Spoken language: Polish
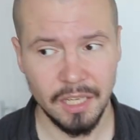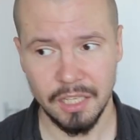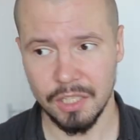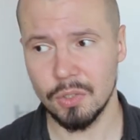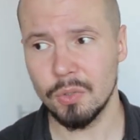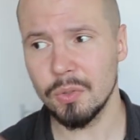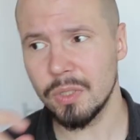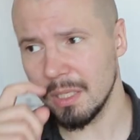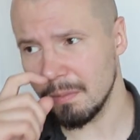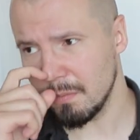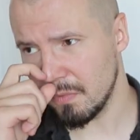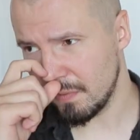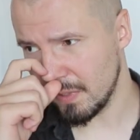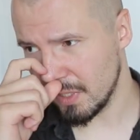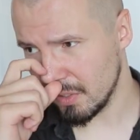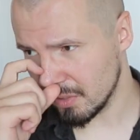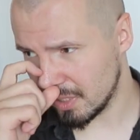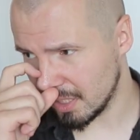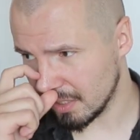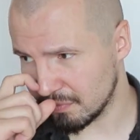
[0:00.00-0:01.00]
I tutaj
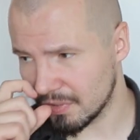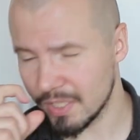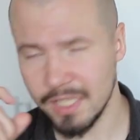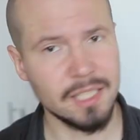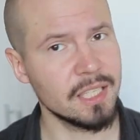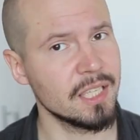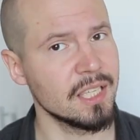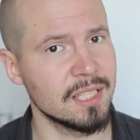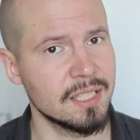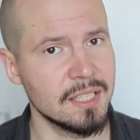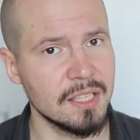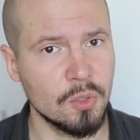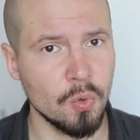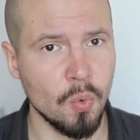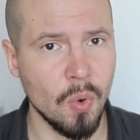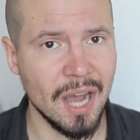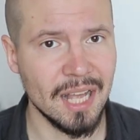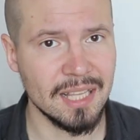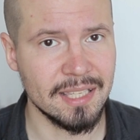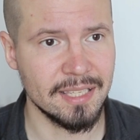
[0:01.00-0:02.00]
mówię o tych wszystkich
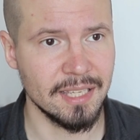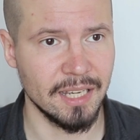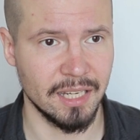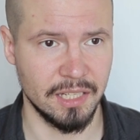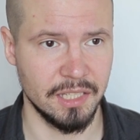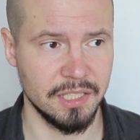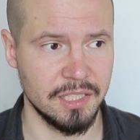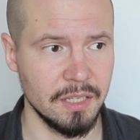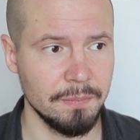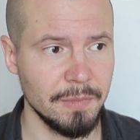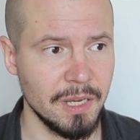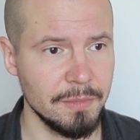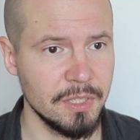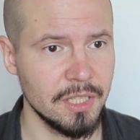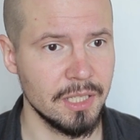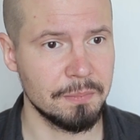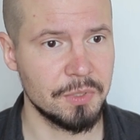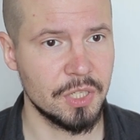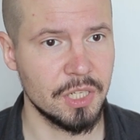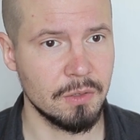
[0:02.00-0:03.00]
sytuacjach, gdzie mamy
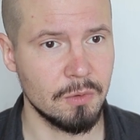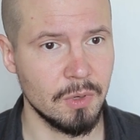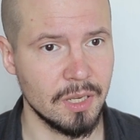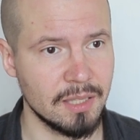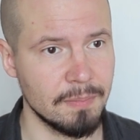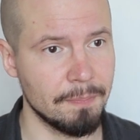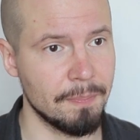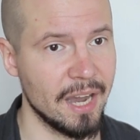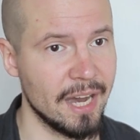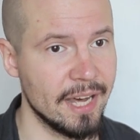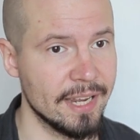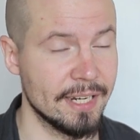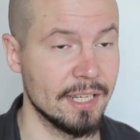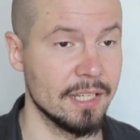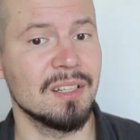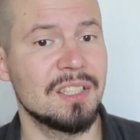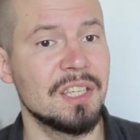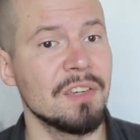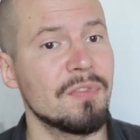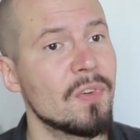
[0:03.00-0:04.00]
na przykład parę,
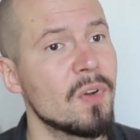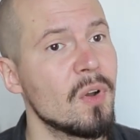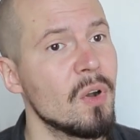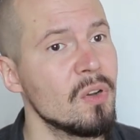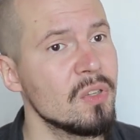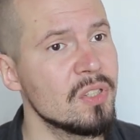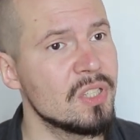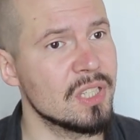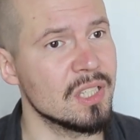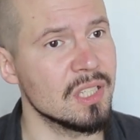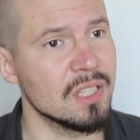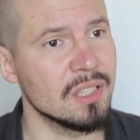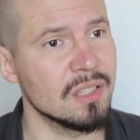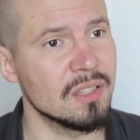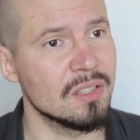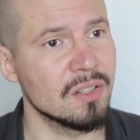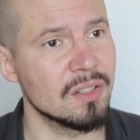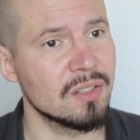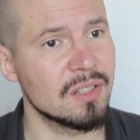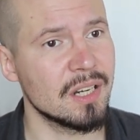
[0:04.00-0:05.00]
gdzie wchodzi
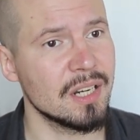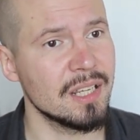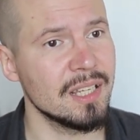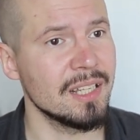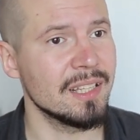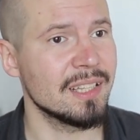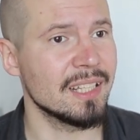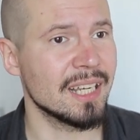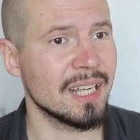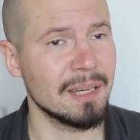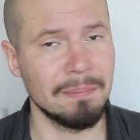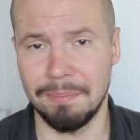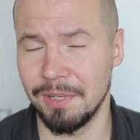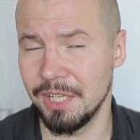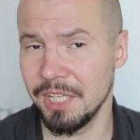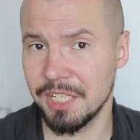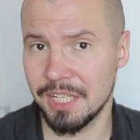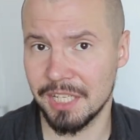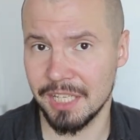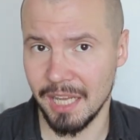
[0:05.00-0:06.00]
do gry taka
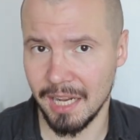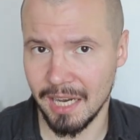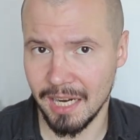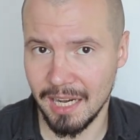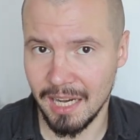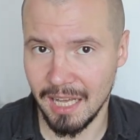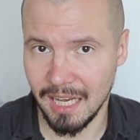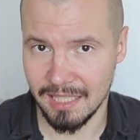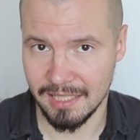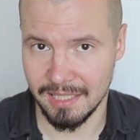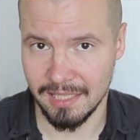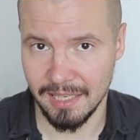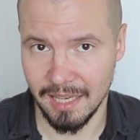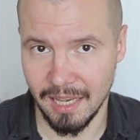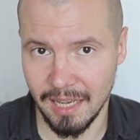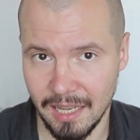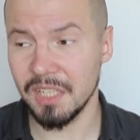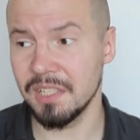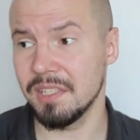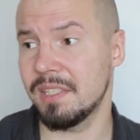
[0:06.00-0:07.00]
bliższa
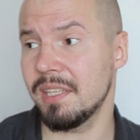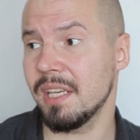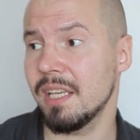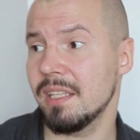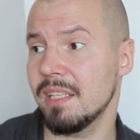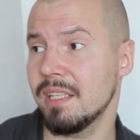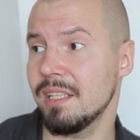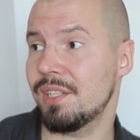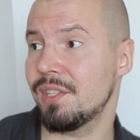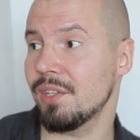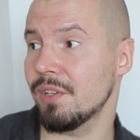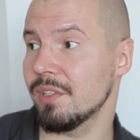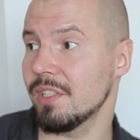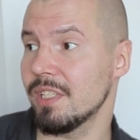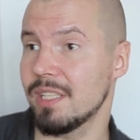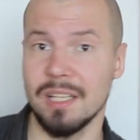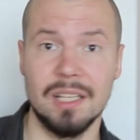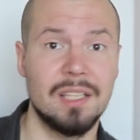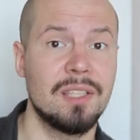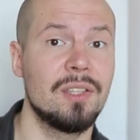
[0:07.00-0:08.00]
relacja. Z jednej
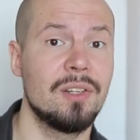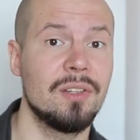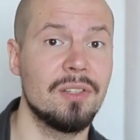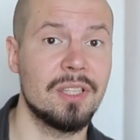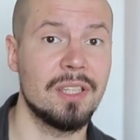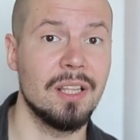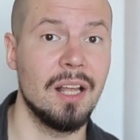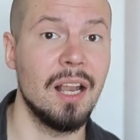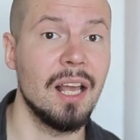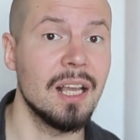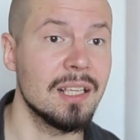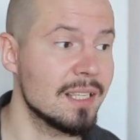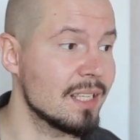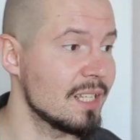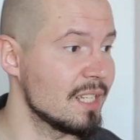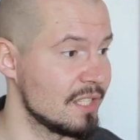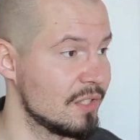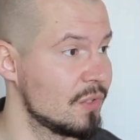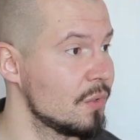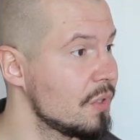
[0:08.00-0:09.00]
strony zazdrosna
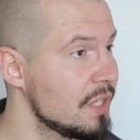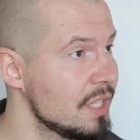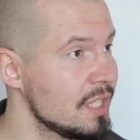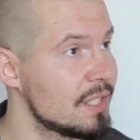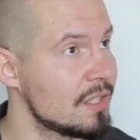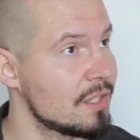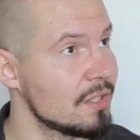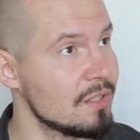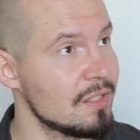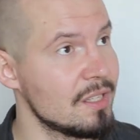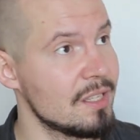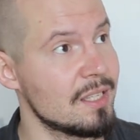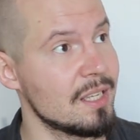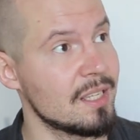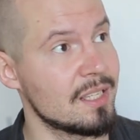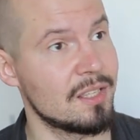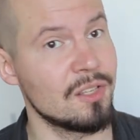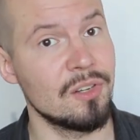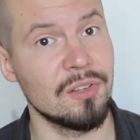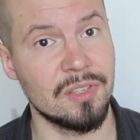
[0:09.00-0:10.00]
laska, z drugiej strony
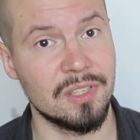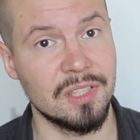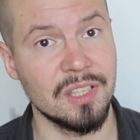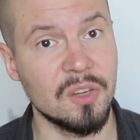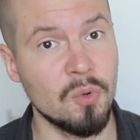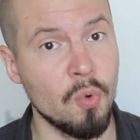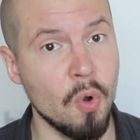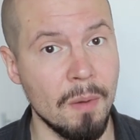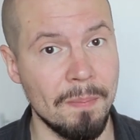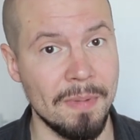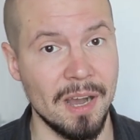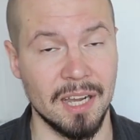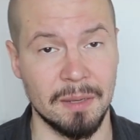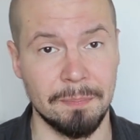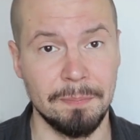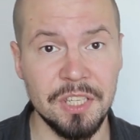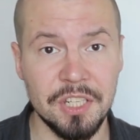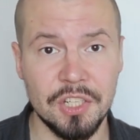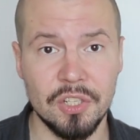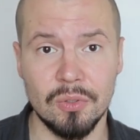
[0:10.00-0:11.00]
zazdrosny
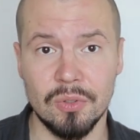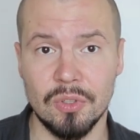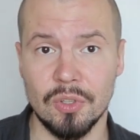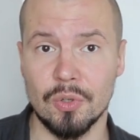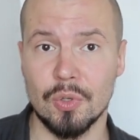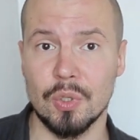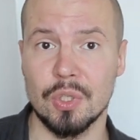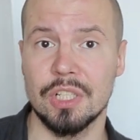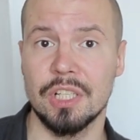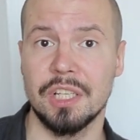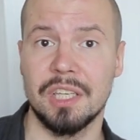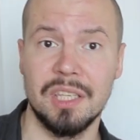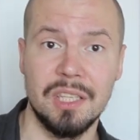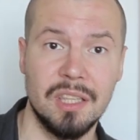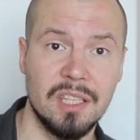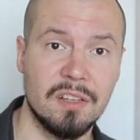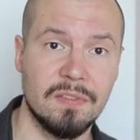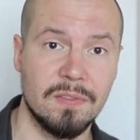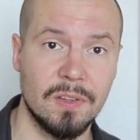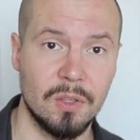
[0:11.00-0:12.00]
chłopak. Piszą do różnych
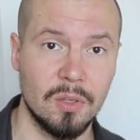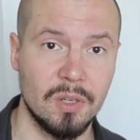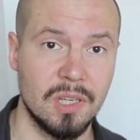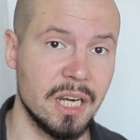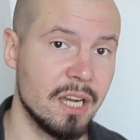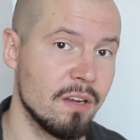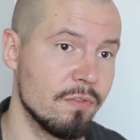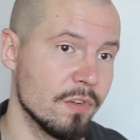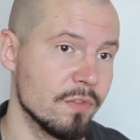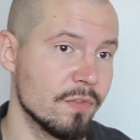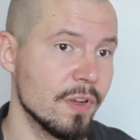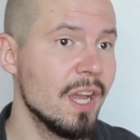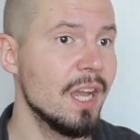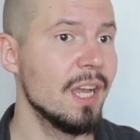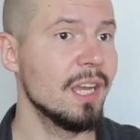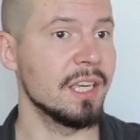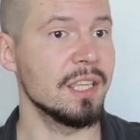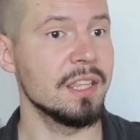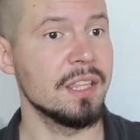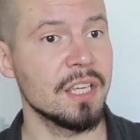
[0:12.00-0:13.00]
innych fotografów,
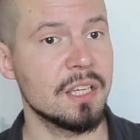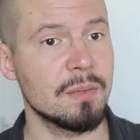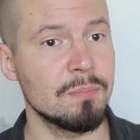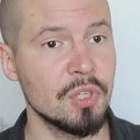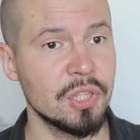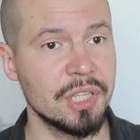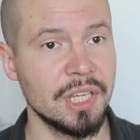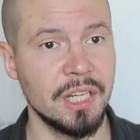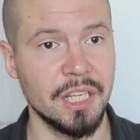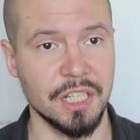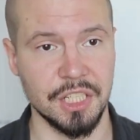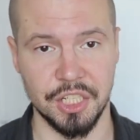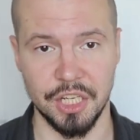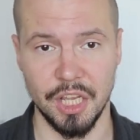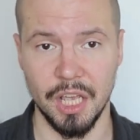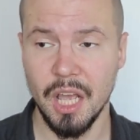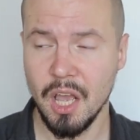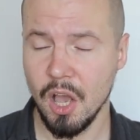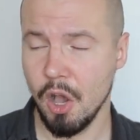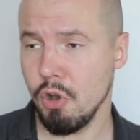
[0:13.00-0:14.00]
innych modelek,
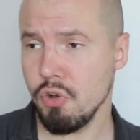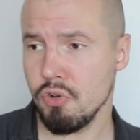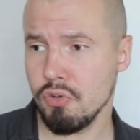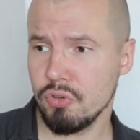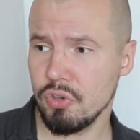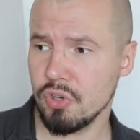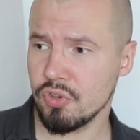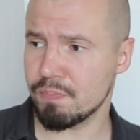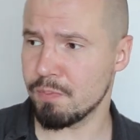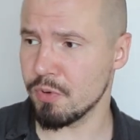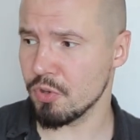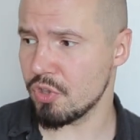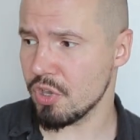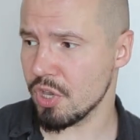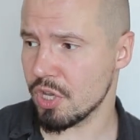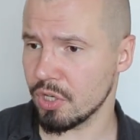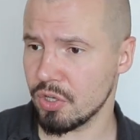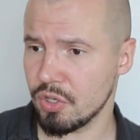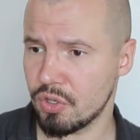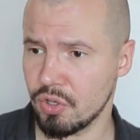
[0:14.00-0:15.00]
że o nie
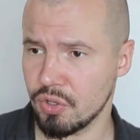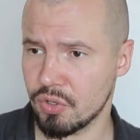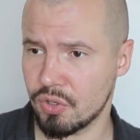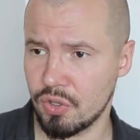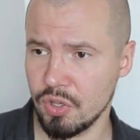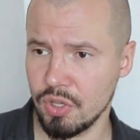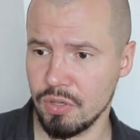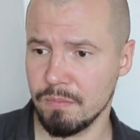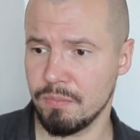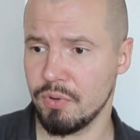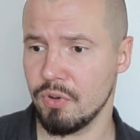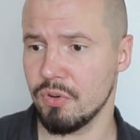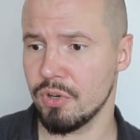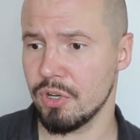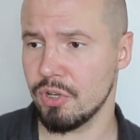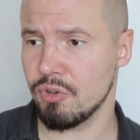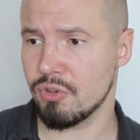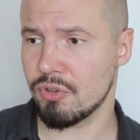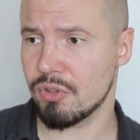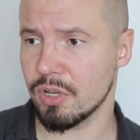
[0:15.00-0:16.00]
spotykaj się z tym, bo
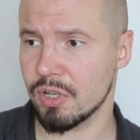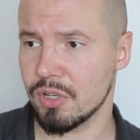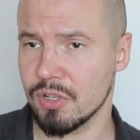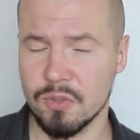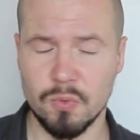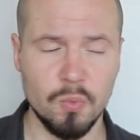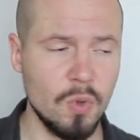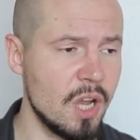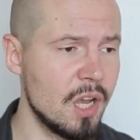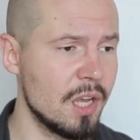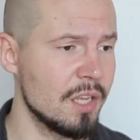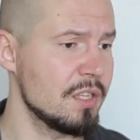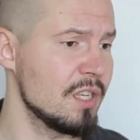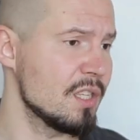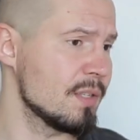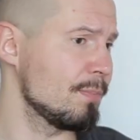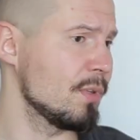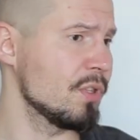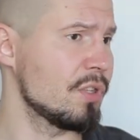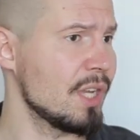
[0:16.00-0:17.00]
ona jest taka zła, nie
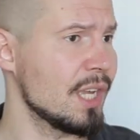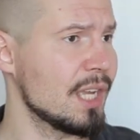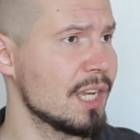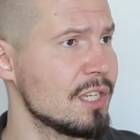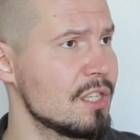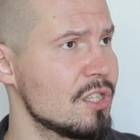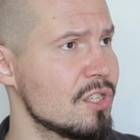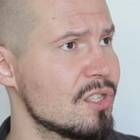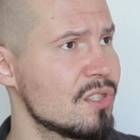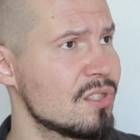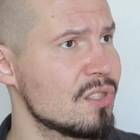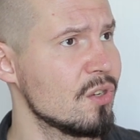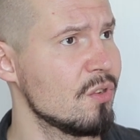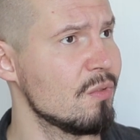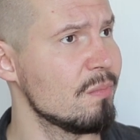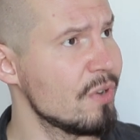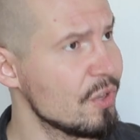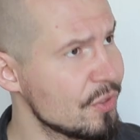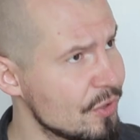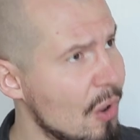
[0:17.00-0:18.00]
spotykaj spotykać się z
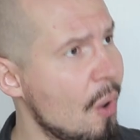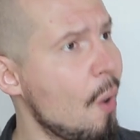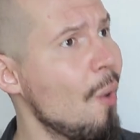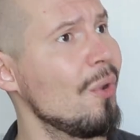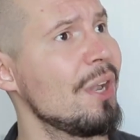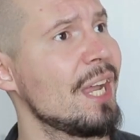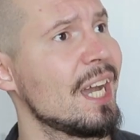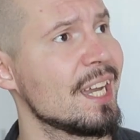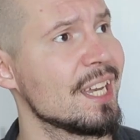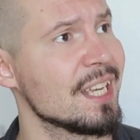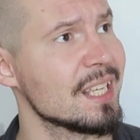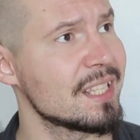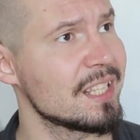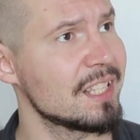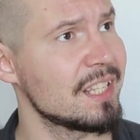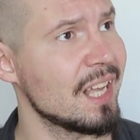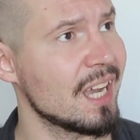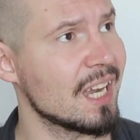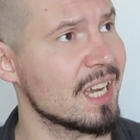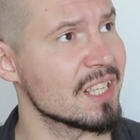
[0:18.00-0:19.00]
tą, bo to ona jest
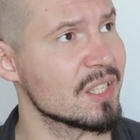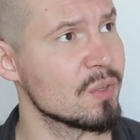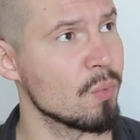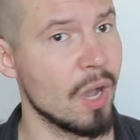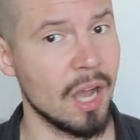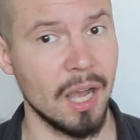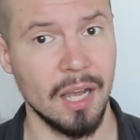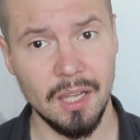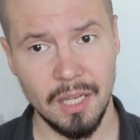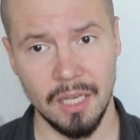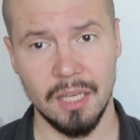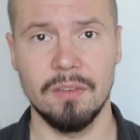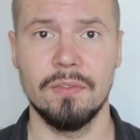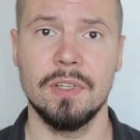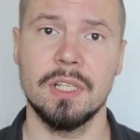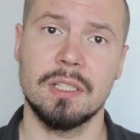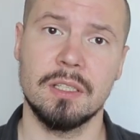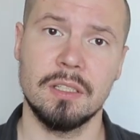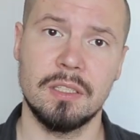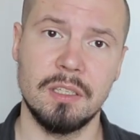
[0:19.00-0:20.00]
taka zła.
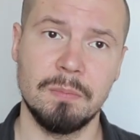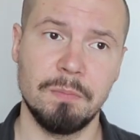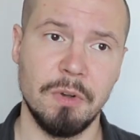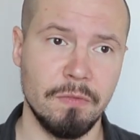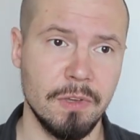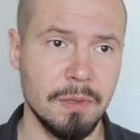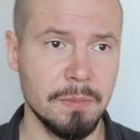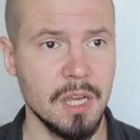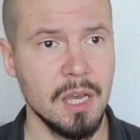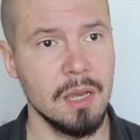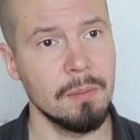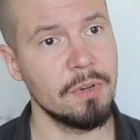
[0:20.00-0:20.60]
Wiesz co ci powiem?